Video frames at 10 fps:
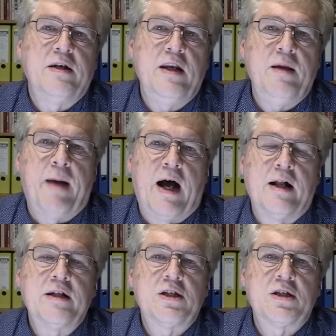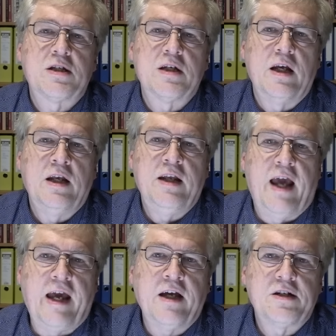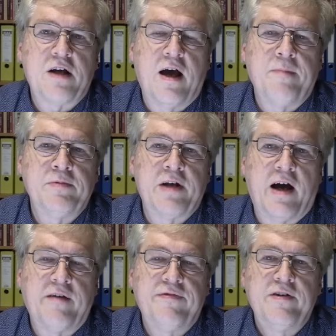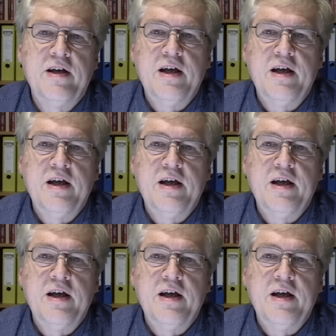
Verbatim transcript: niemals in die Enge treiben darf,